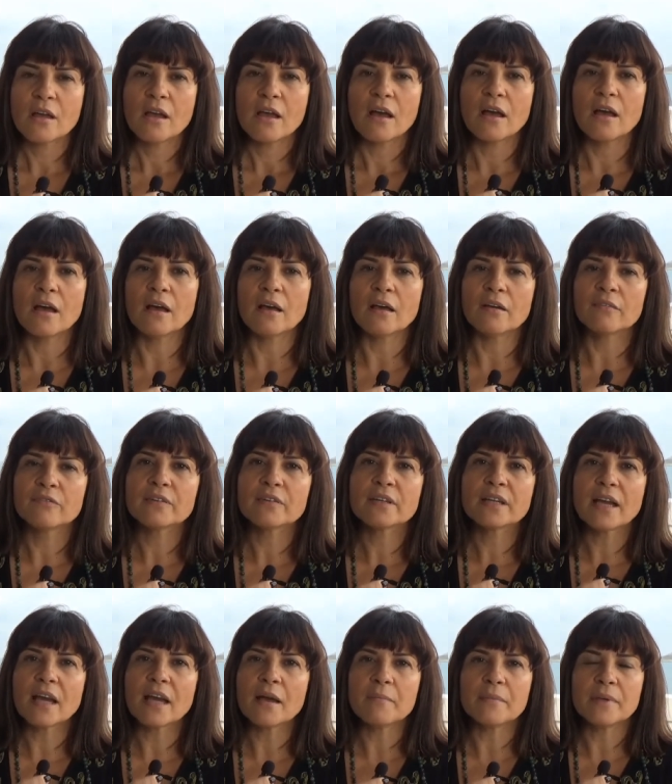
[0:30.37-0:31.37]
eh,
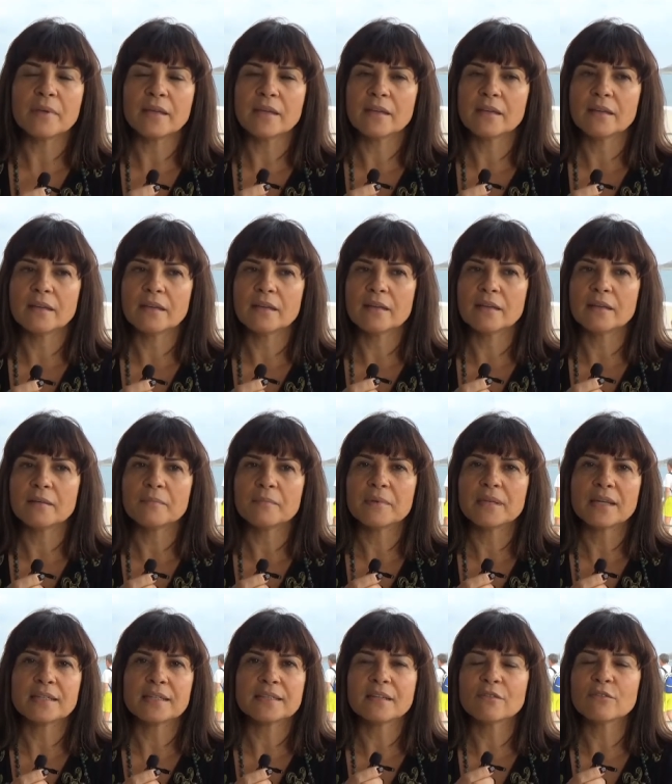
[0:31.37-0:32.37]
finché mi,
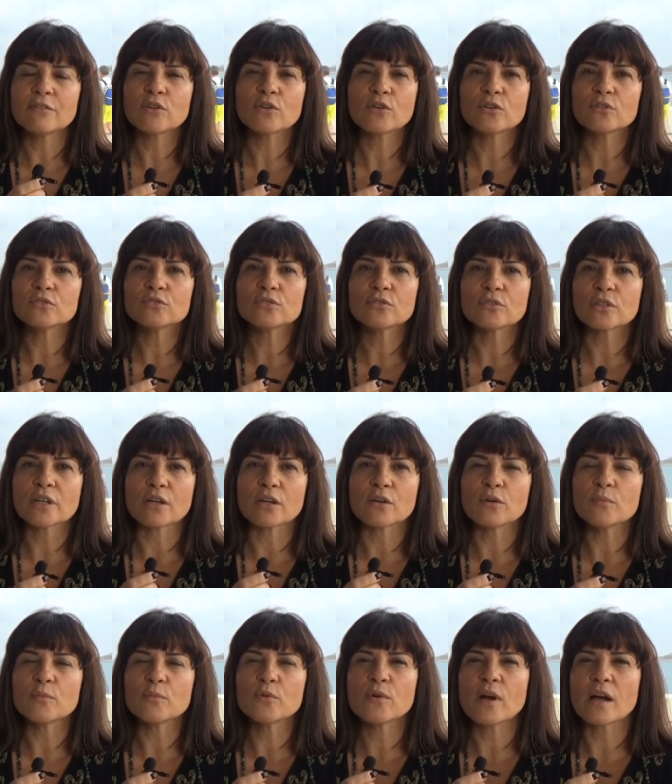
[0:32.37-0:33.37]
mi, rendevo conto che
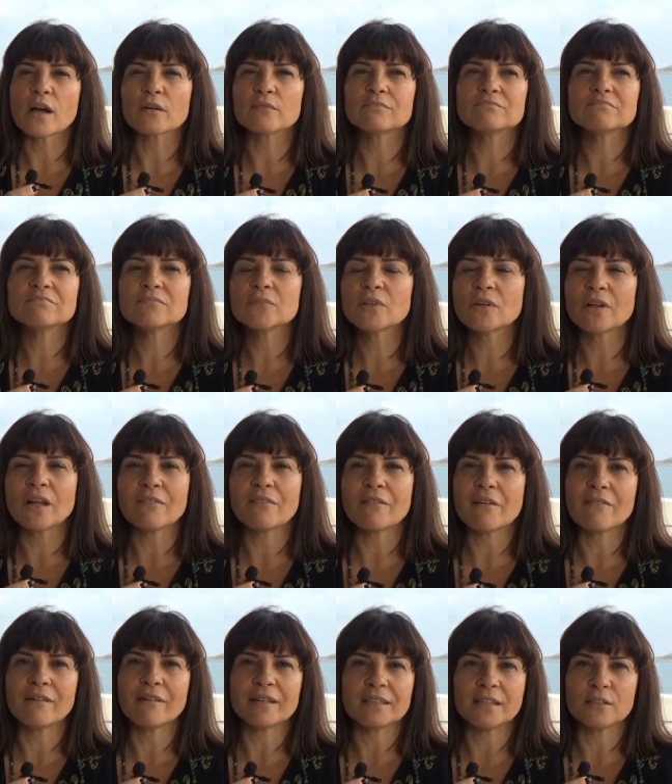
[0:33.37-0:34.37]
comunque non
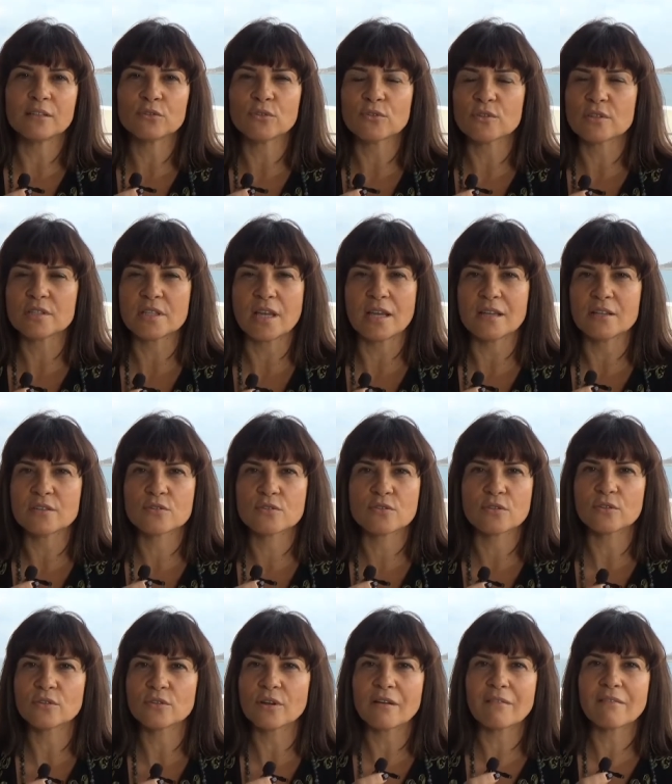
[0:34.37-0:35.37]
aveva tanto
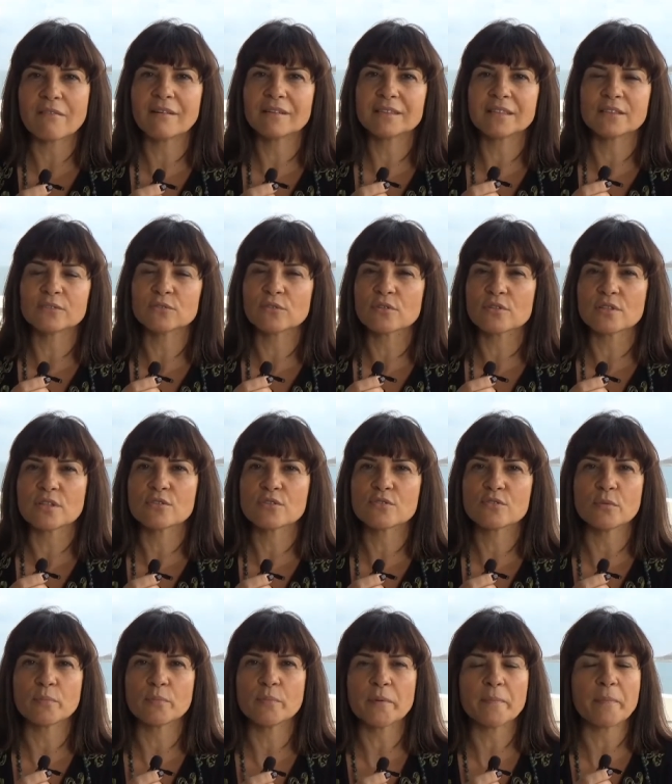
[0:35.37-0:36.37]
senso, non aveva tanto
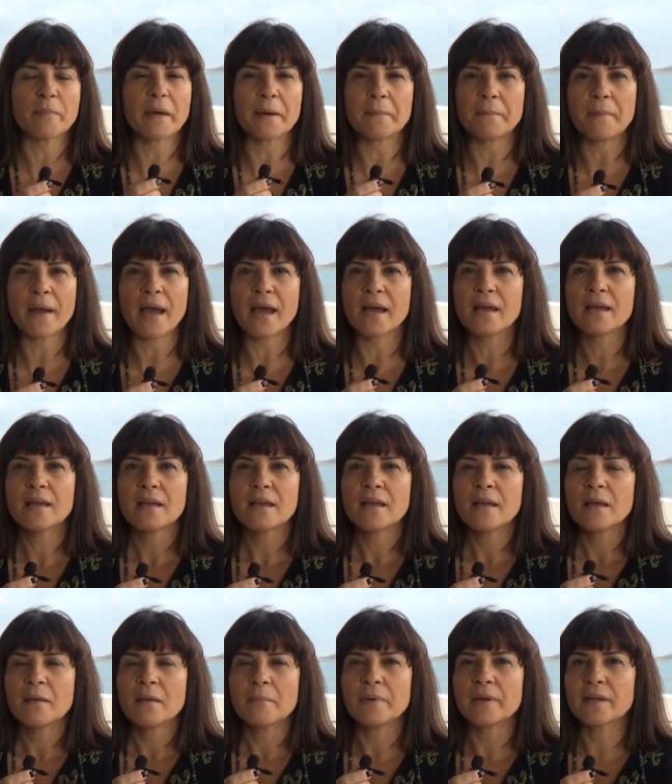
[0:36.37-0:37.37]
senso poi per me,
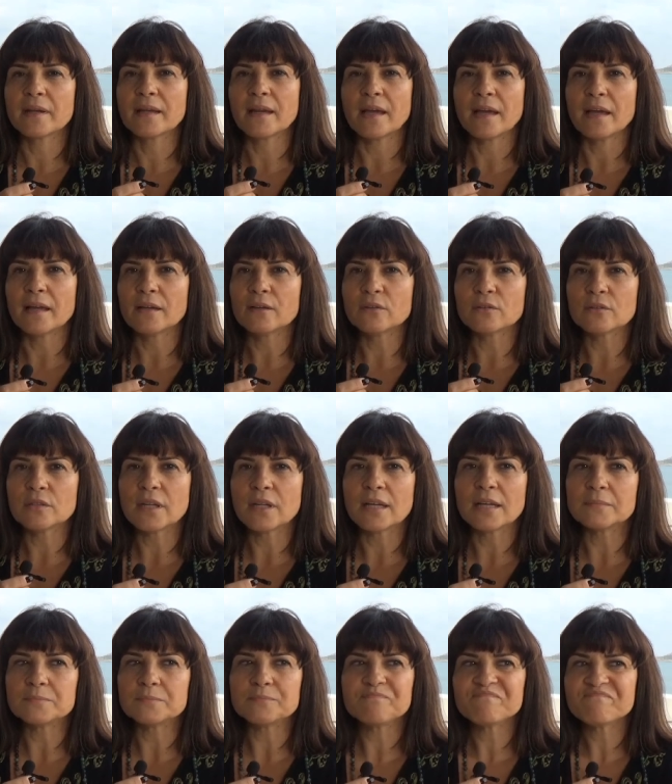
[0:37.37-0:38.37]
perché non...
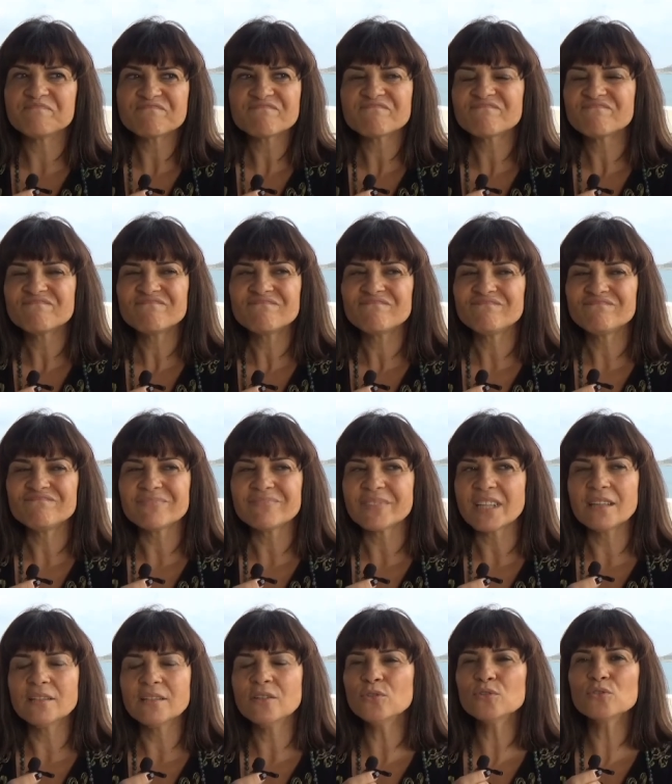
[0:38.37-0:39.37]
Um,
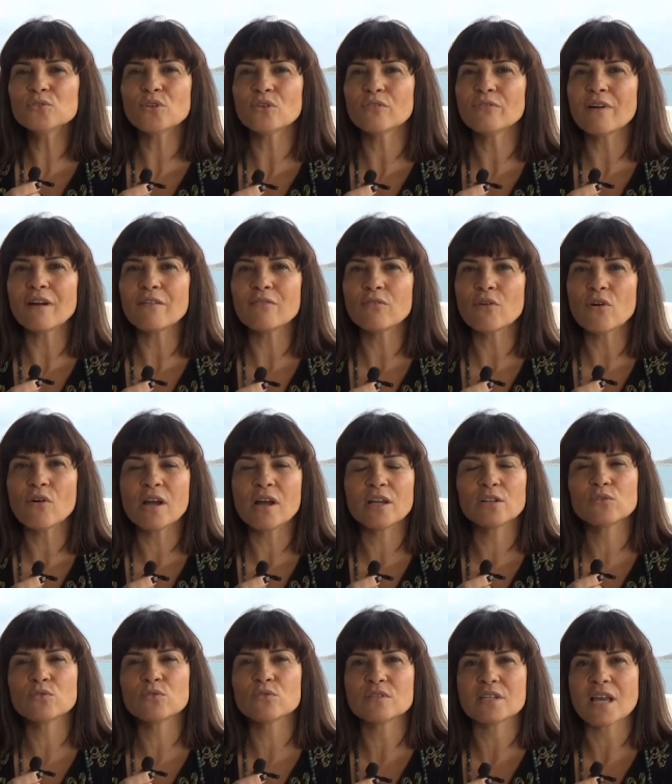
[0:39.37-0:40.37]
non trovavo
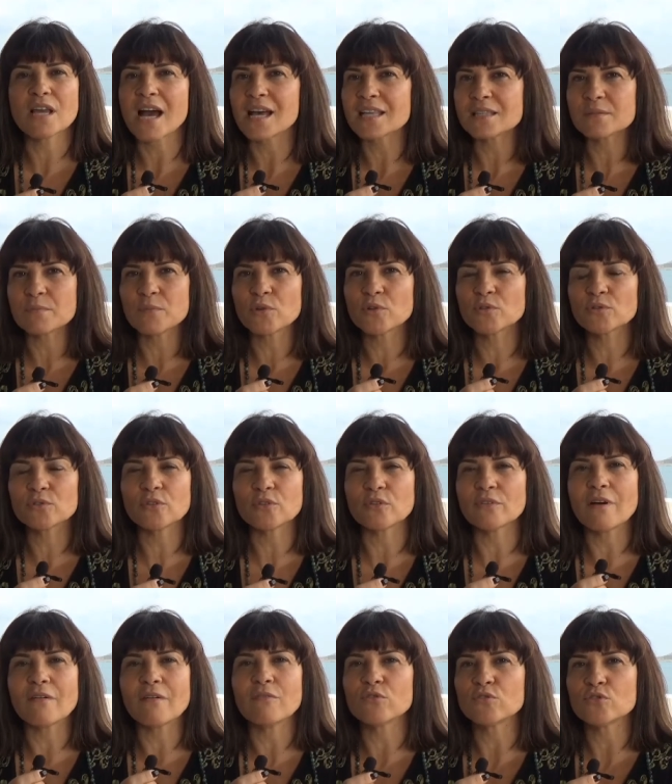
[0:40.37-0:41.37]
entusiasmo, non
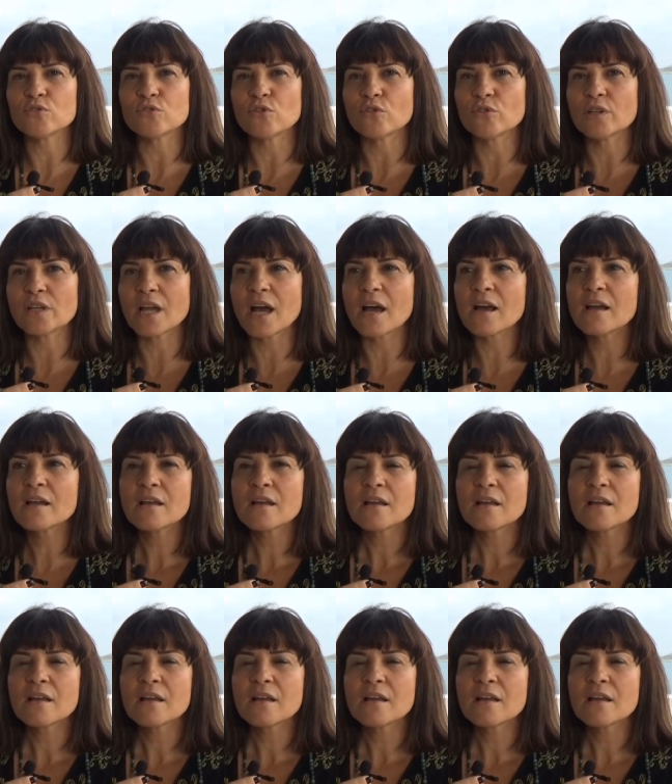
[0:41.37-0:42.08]
trovavo gioia.